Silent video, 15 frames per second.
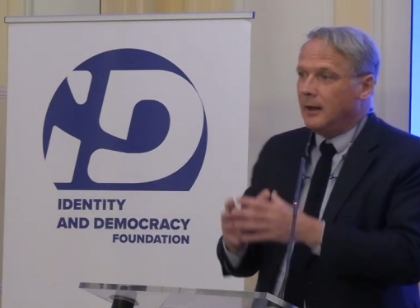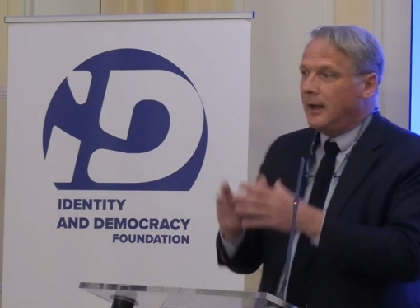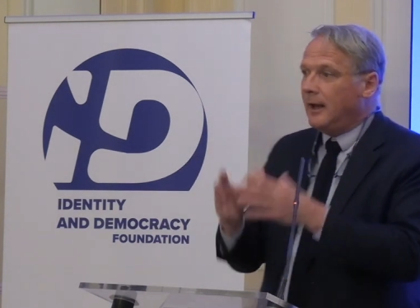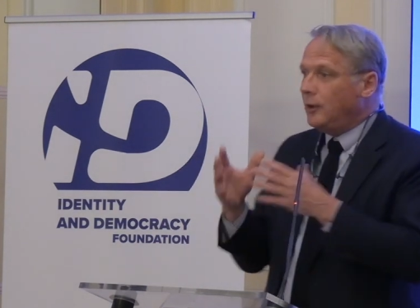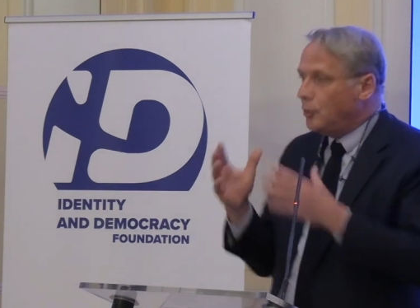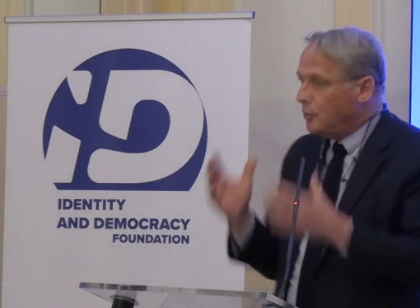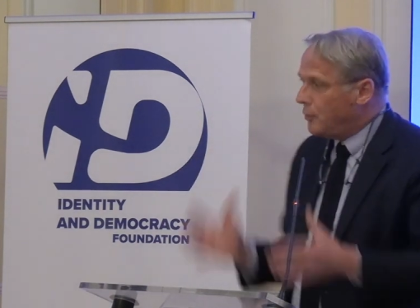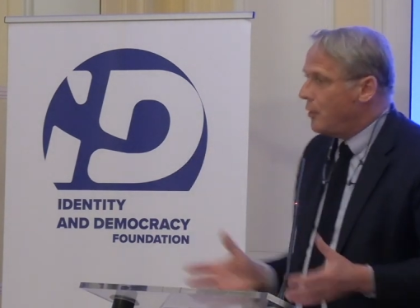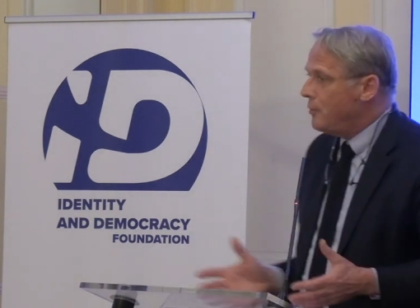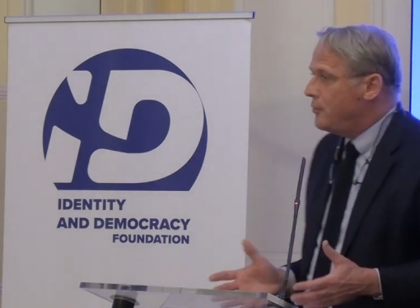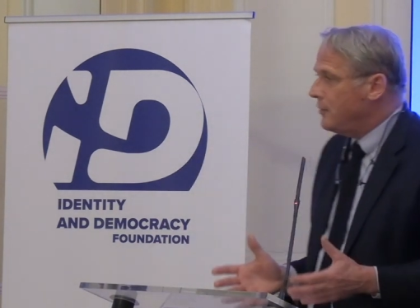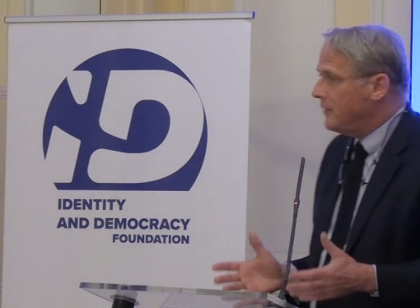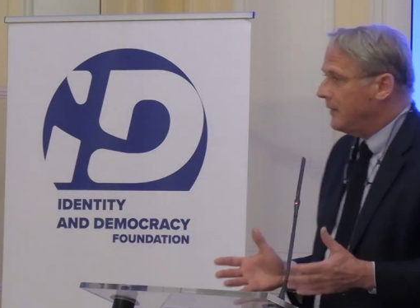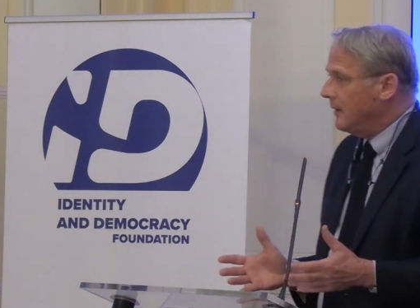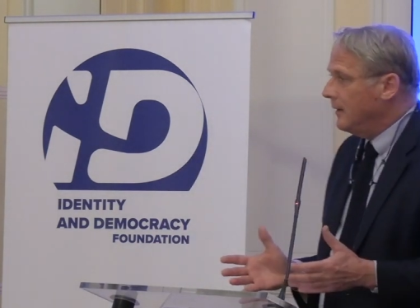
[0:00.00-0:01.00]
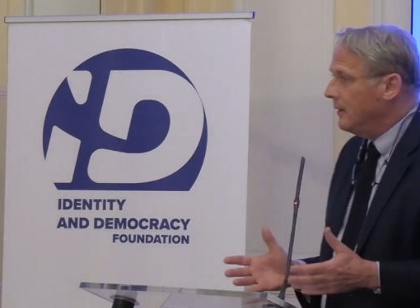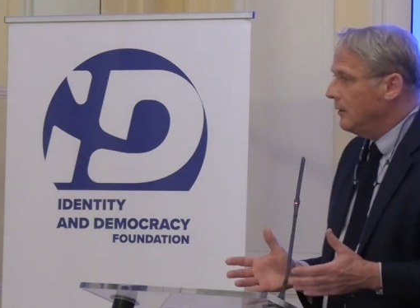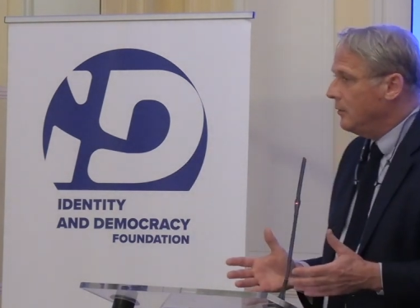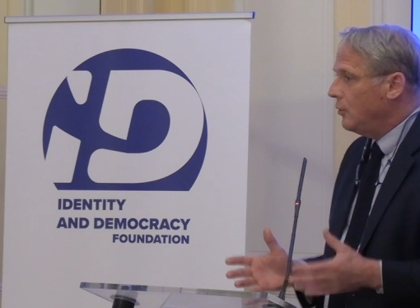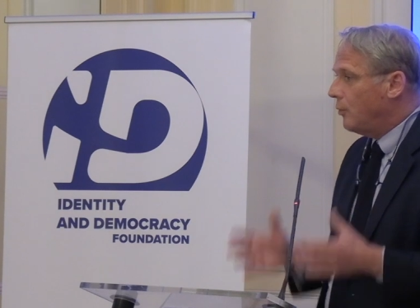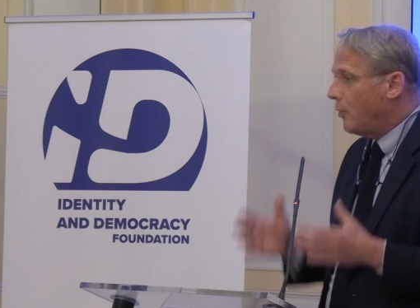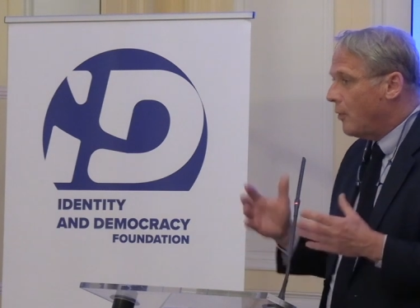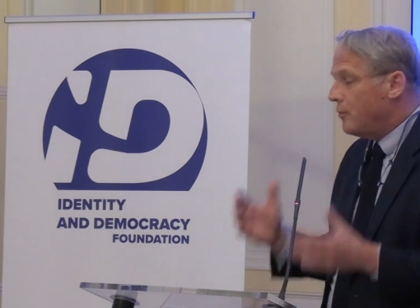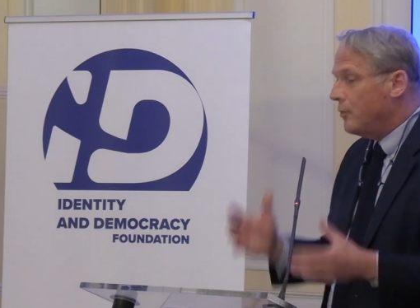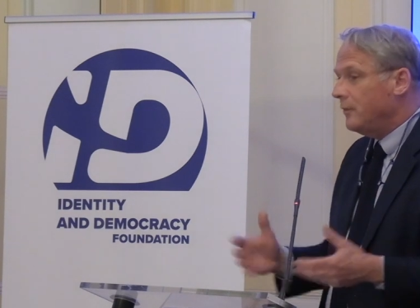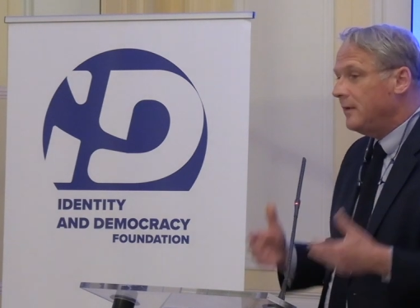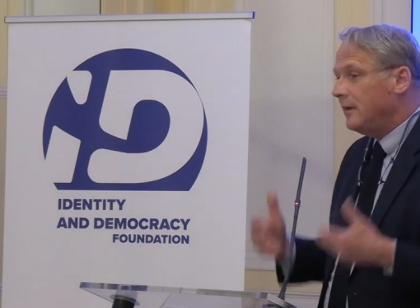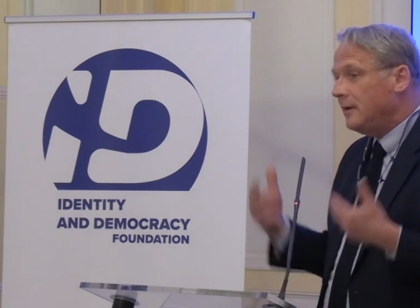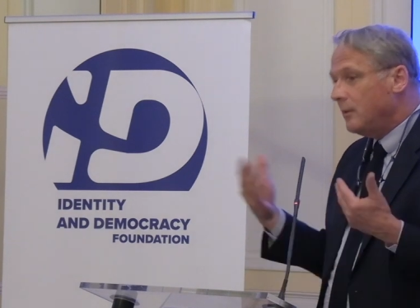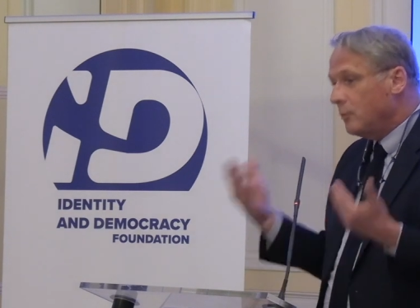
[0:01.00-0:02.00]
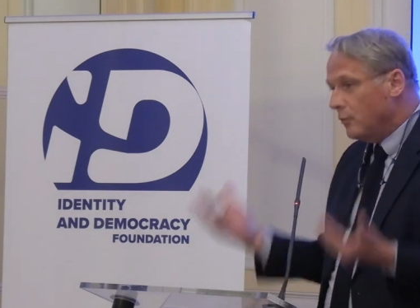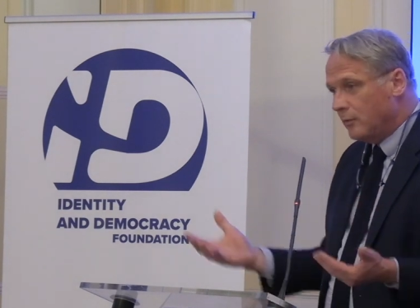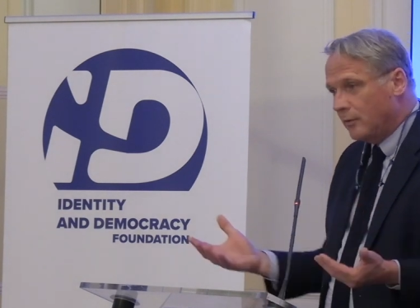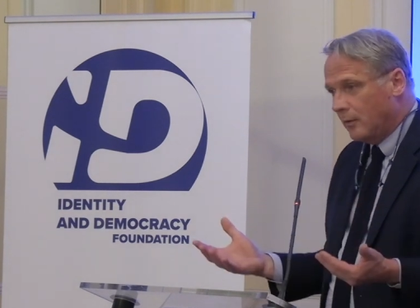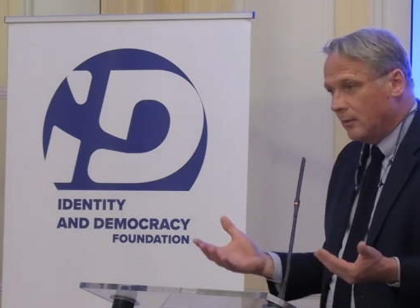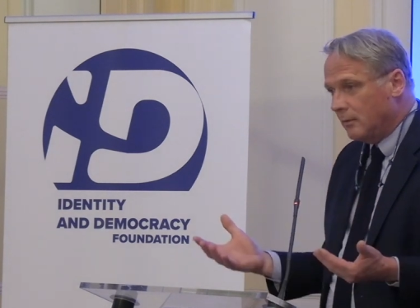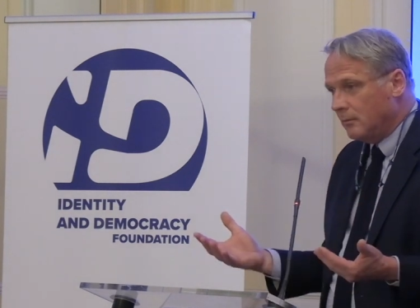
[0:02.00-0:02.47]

et de proposer, de proposer des mesures.